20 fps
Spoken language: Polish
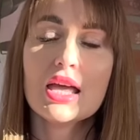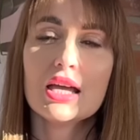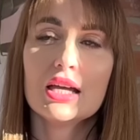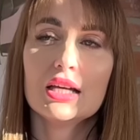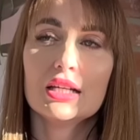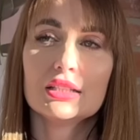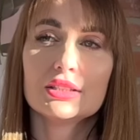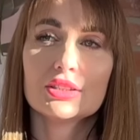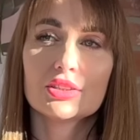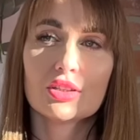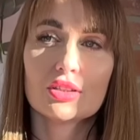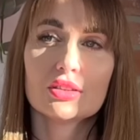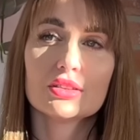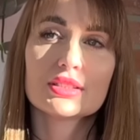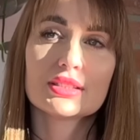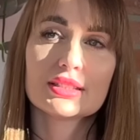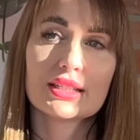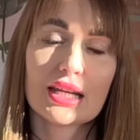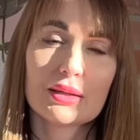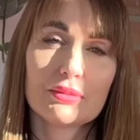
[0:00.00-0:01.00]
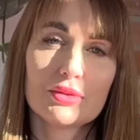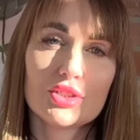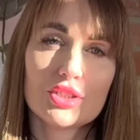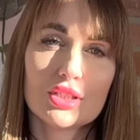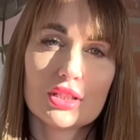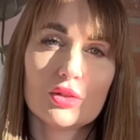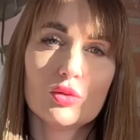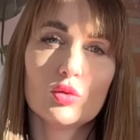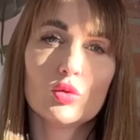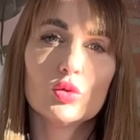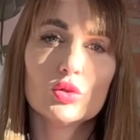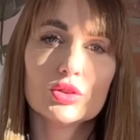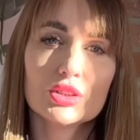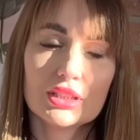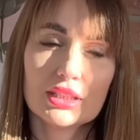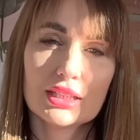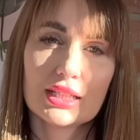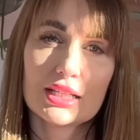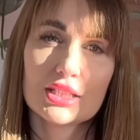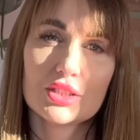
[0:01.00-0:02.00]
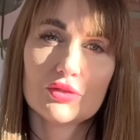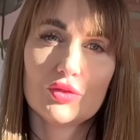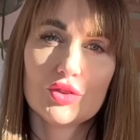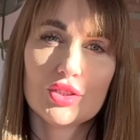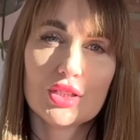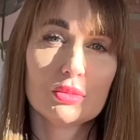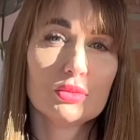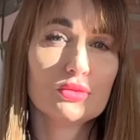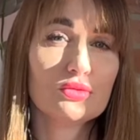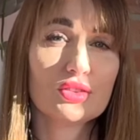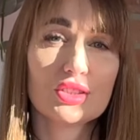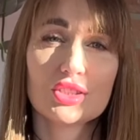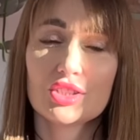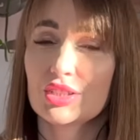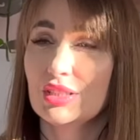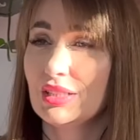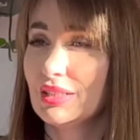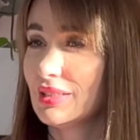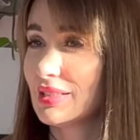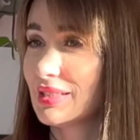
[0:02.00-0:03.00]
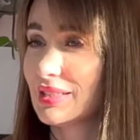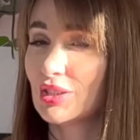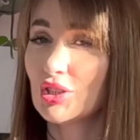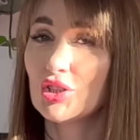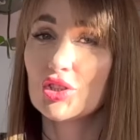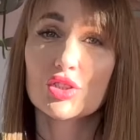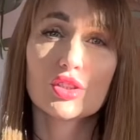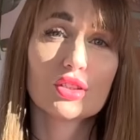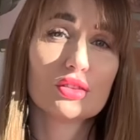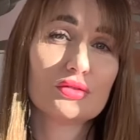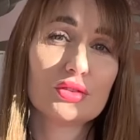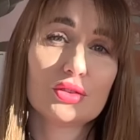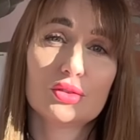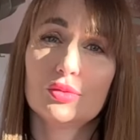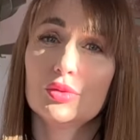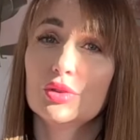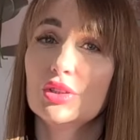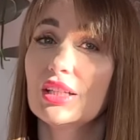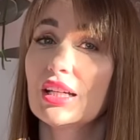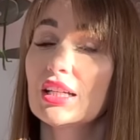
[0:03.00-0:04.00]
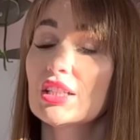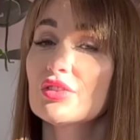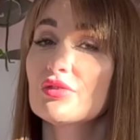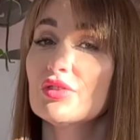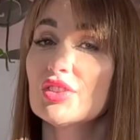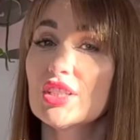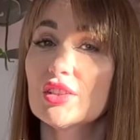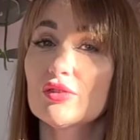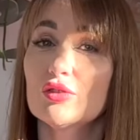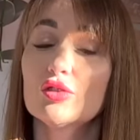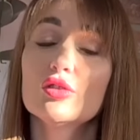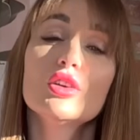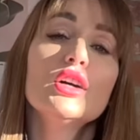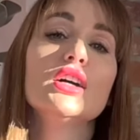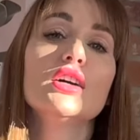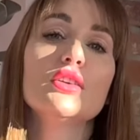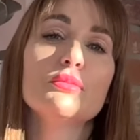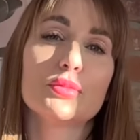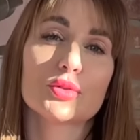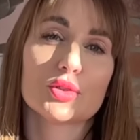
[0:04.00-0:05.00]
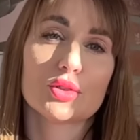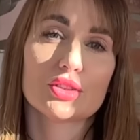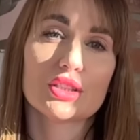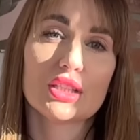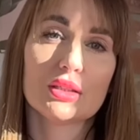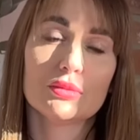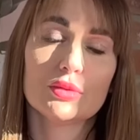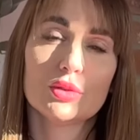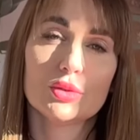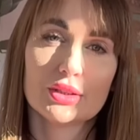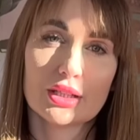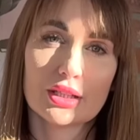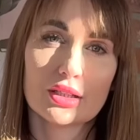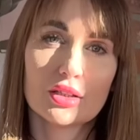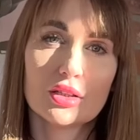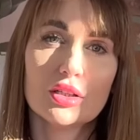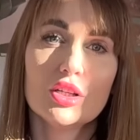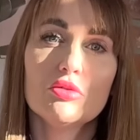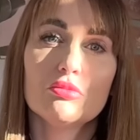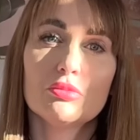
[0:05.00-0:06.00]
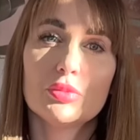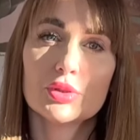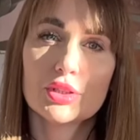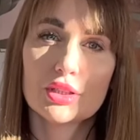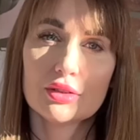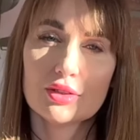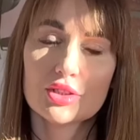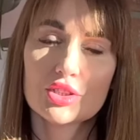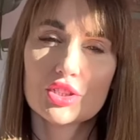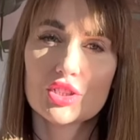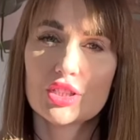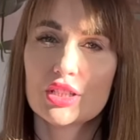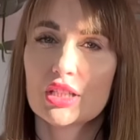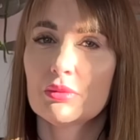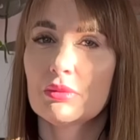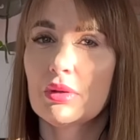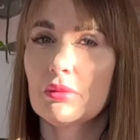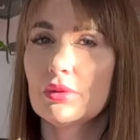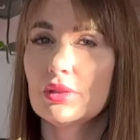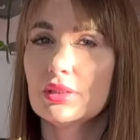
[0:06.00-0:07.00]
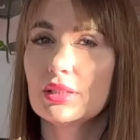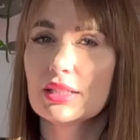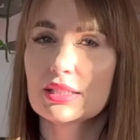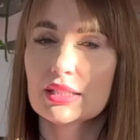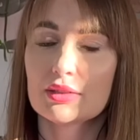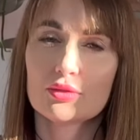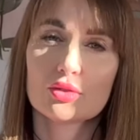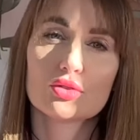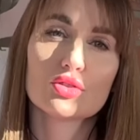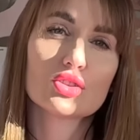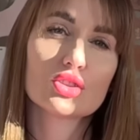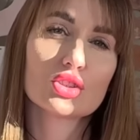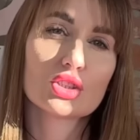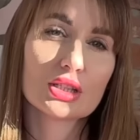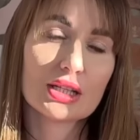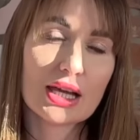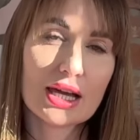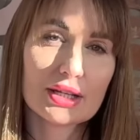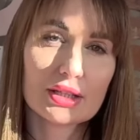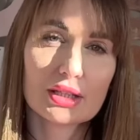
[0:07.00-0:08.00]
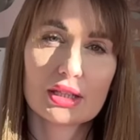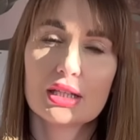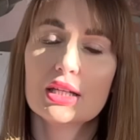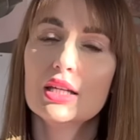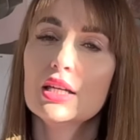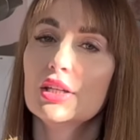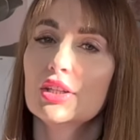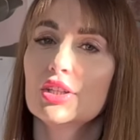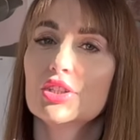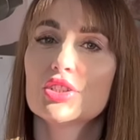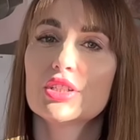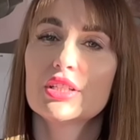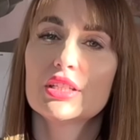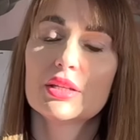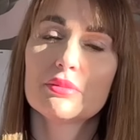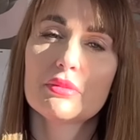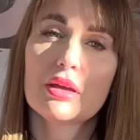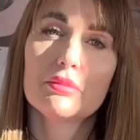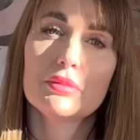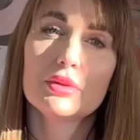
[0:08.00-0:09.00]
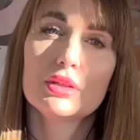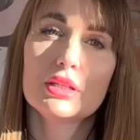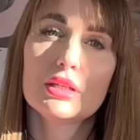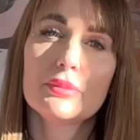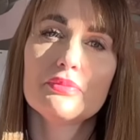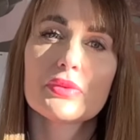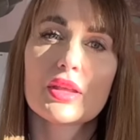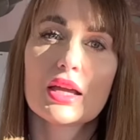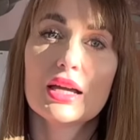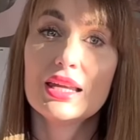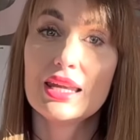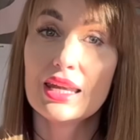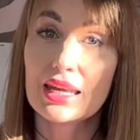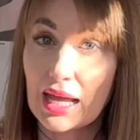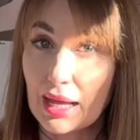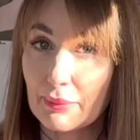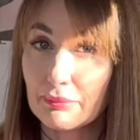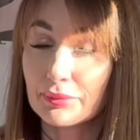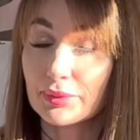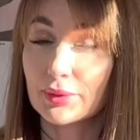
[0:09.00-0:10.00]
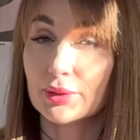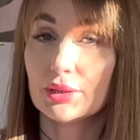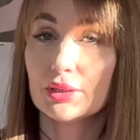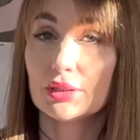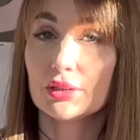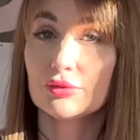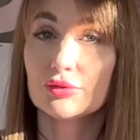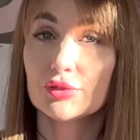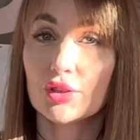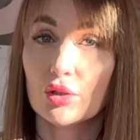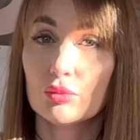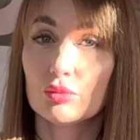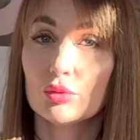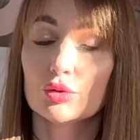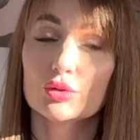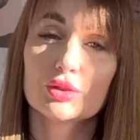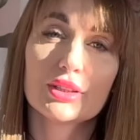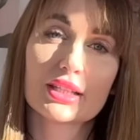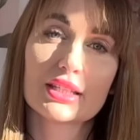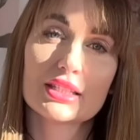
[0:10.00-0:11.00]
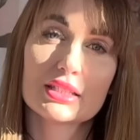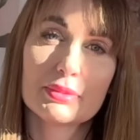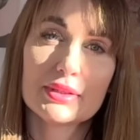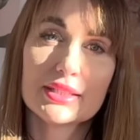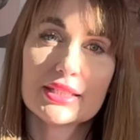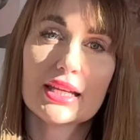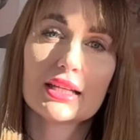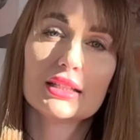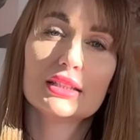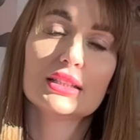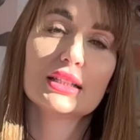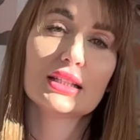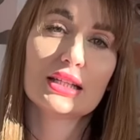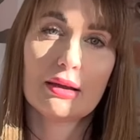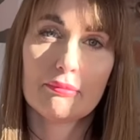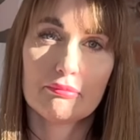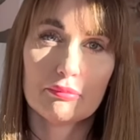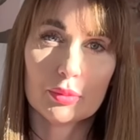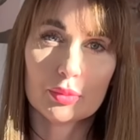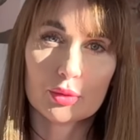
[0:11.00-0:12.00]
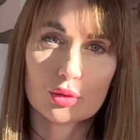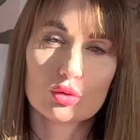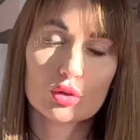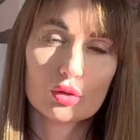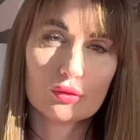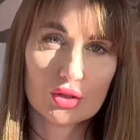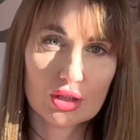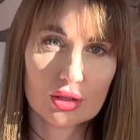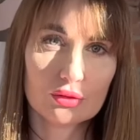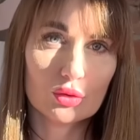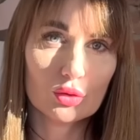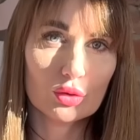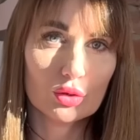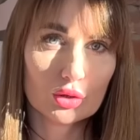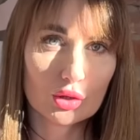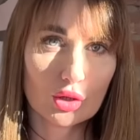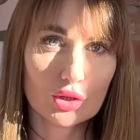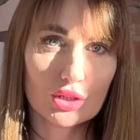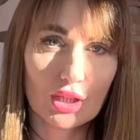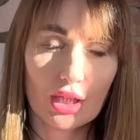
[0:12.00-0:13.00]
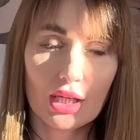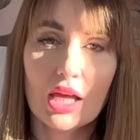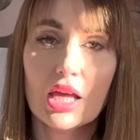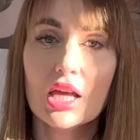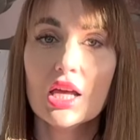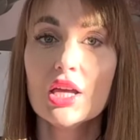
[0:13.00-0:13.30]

e, to staramy się unikać wysiewów właśnie styczniowych, unikać wysiewów początkiem lutego, ponieważ jeżeli nie mamy na zewnątrz szklarni, jeżeli nie mamy lamp e, w domu, takich specjalnych lamp po prostu do wysiewu roślin,